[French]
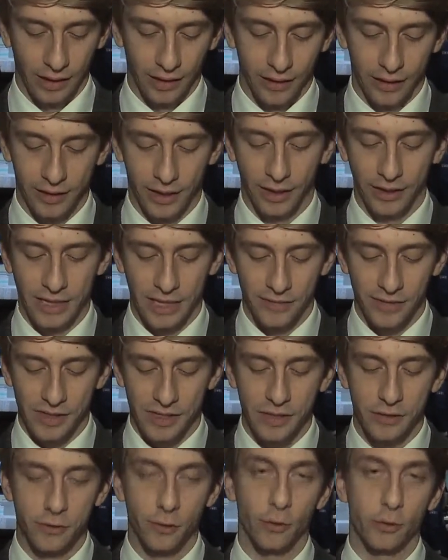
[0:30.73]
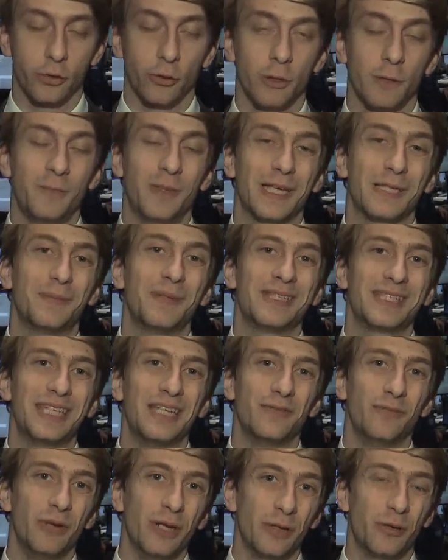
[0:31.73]
Les craintes des investisseurs sur les
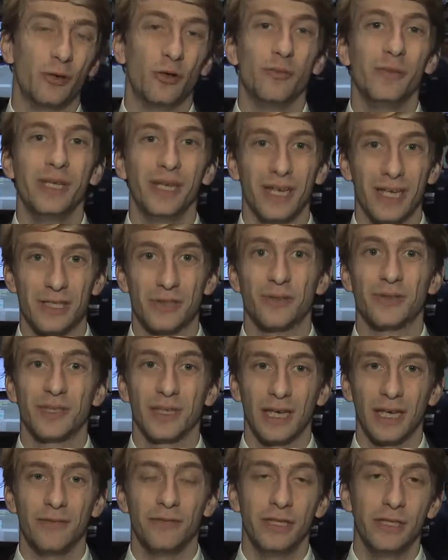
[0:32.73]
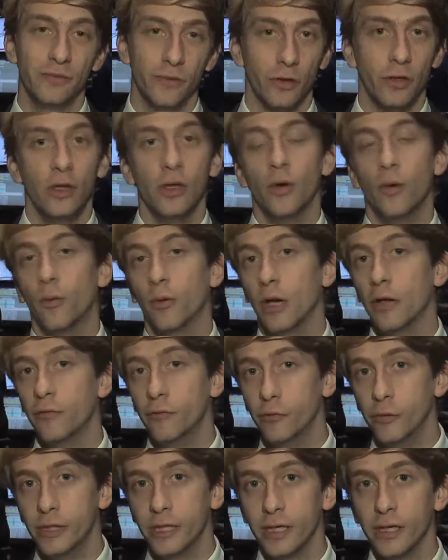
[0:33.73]
perspectives de l'économie restent très vives. On l'a
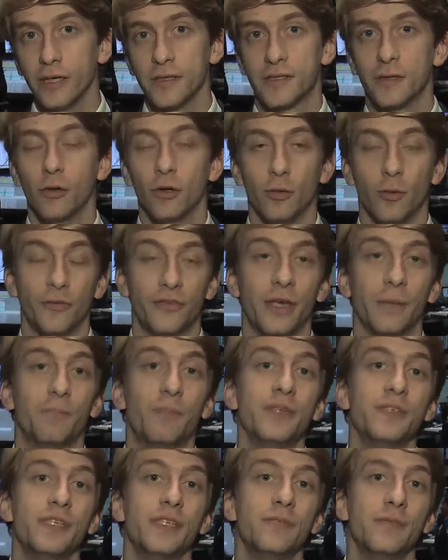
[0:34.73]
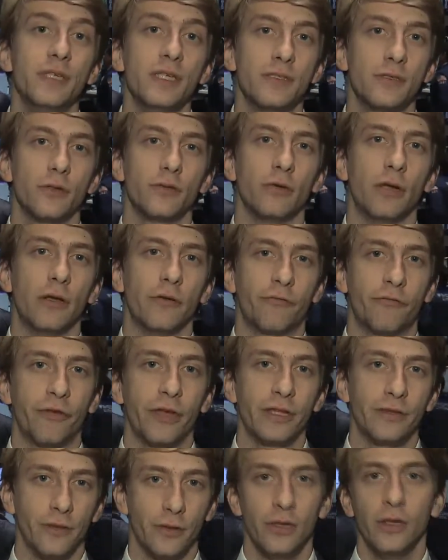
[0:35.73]
vu hier, c'est le commentaire pessimiste de la
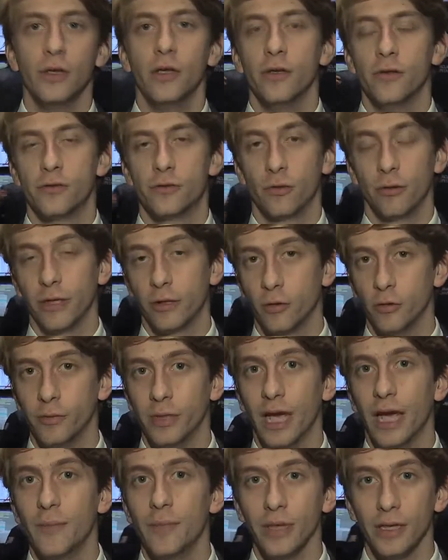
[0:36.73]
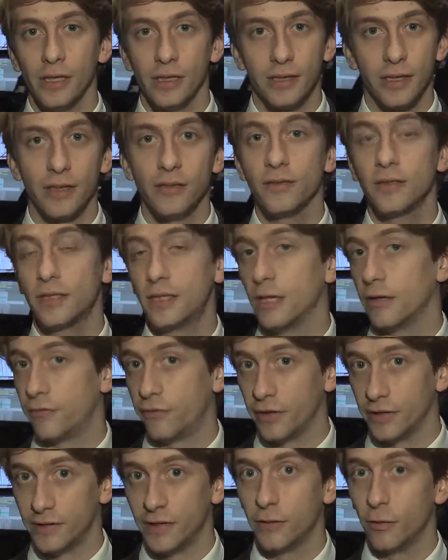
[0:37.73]
Fed sur l'économie américaine qui a
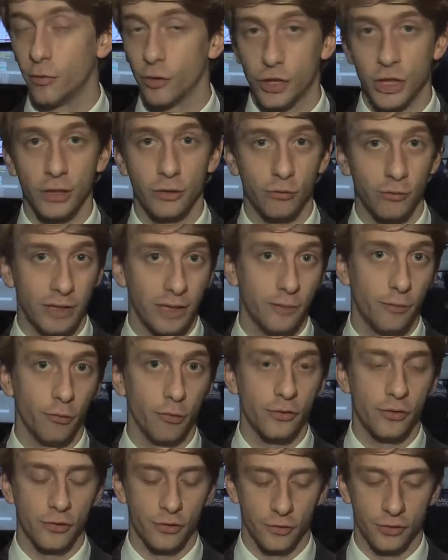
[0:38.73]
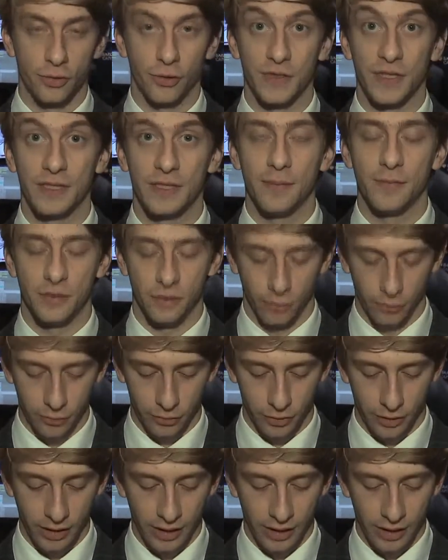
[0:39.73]
fait décrocher toutes les bourses sans exception.